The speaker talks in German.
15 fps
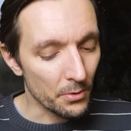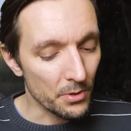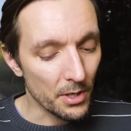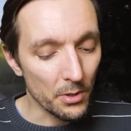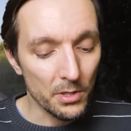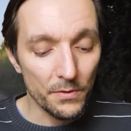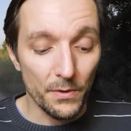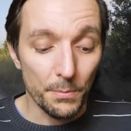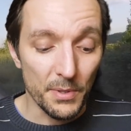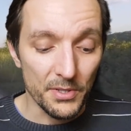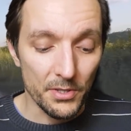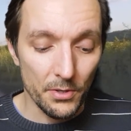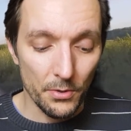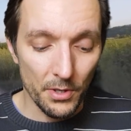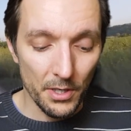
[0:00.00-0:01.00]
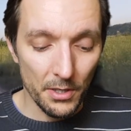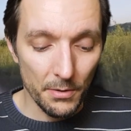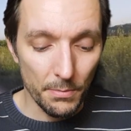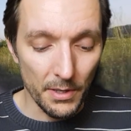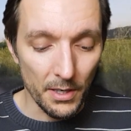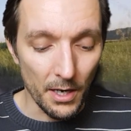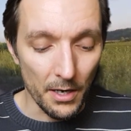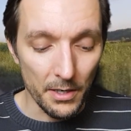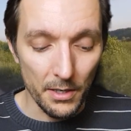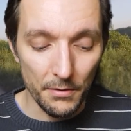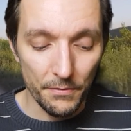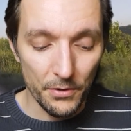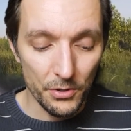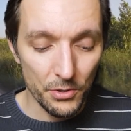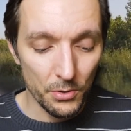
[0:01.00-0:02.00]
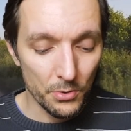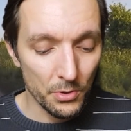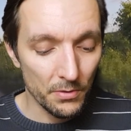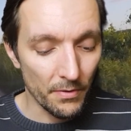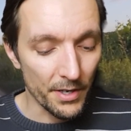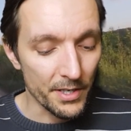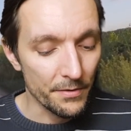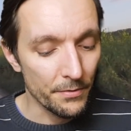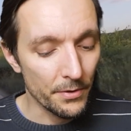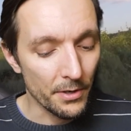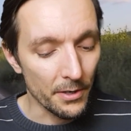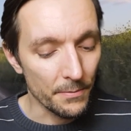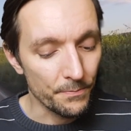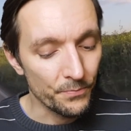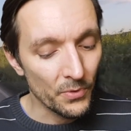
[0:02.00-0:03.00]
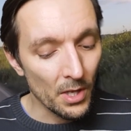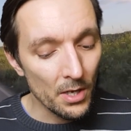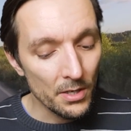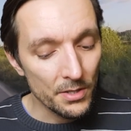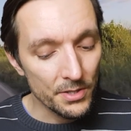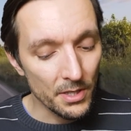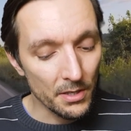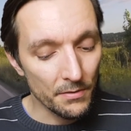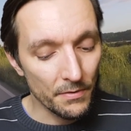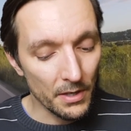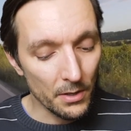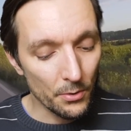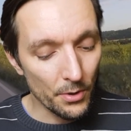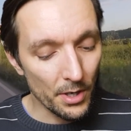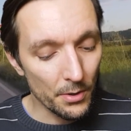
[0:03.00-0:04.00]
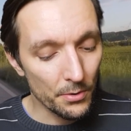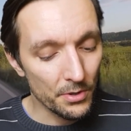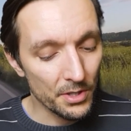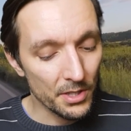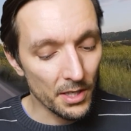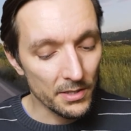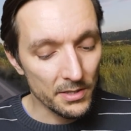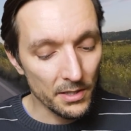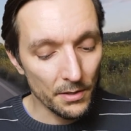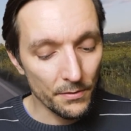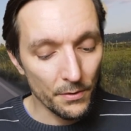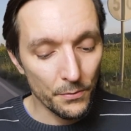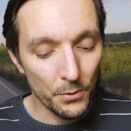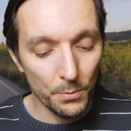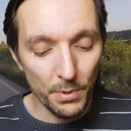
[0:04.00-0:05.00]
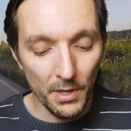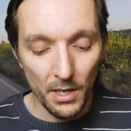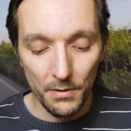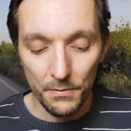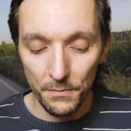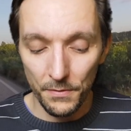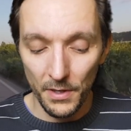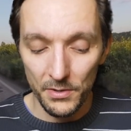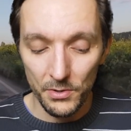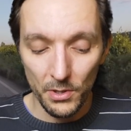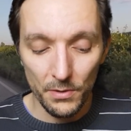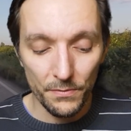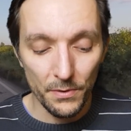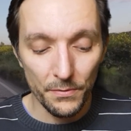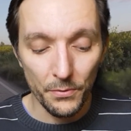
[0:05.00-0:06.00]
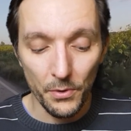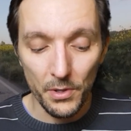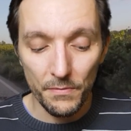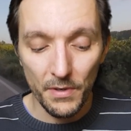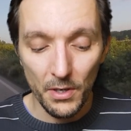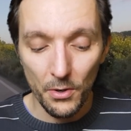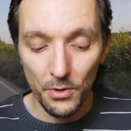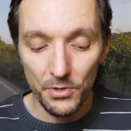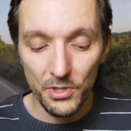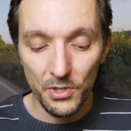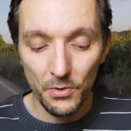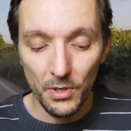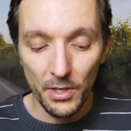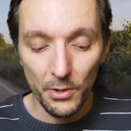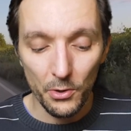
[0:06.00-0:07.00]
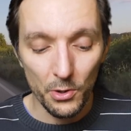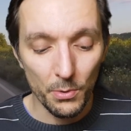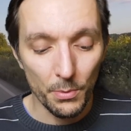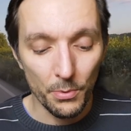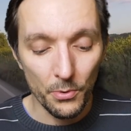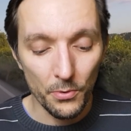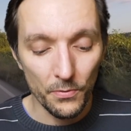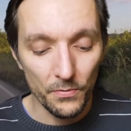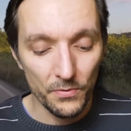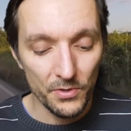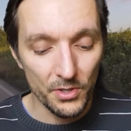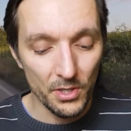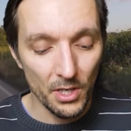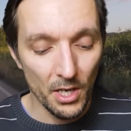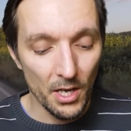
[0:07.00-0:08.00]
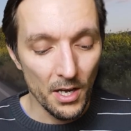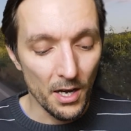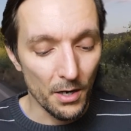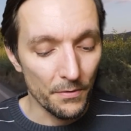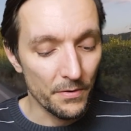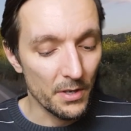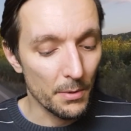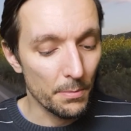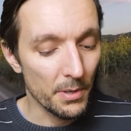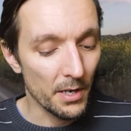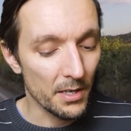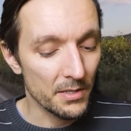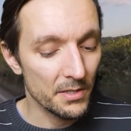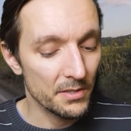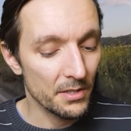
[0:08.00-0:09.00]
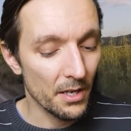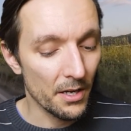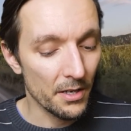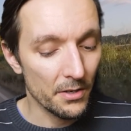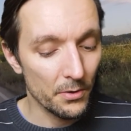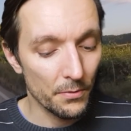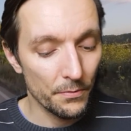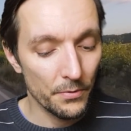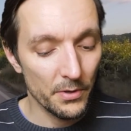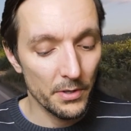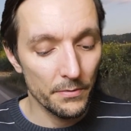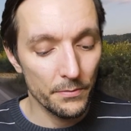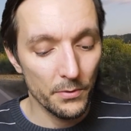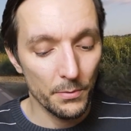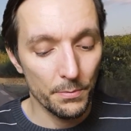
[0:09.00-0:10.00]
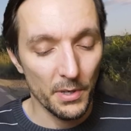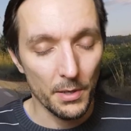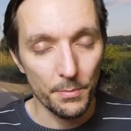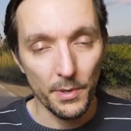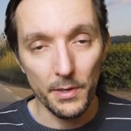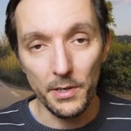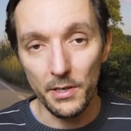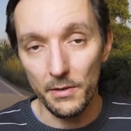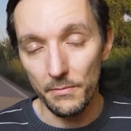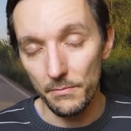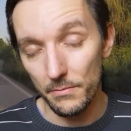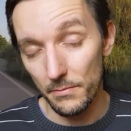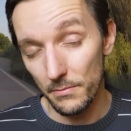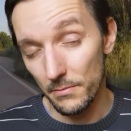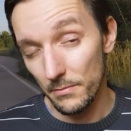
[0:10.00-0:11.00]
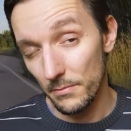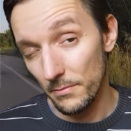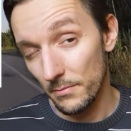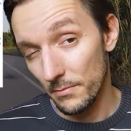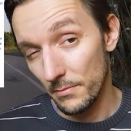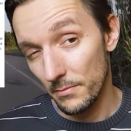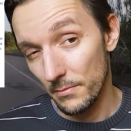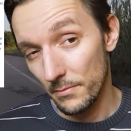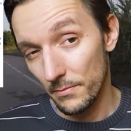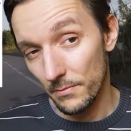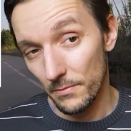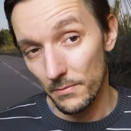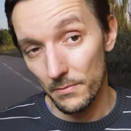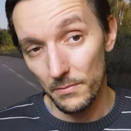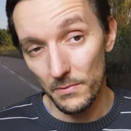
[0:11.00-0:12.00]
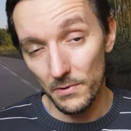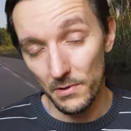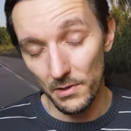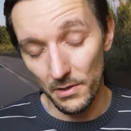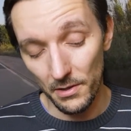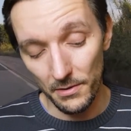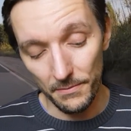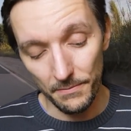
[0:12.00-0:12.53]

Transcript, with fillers: und auch die Verbesserungen bei Ladeinfrastruktur weiter voran. Diese Entwicklungen und die tatsächliche Verfügbarkeit von Fahrzeugen verfolgen wir kontinuierlich und überprüfen sie auf ihre Praxiseignung für den Fuhrpark Berlin. Tja,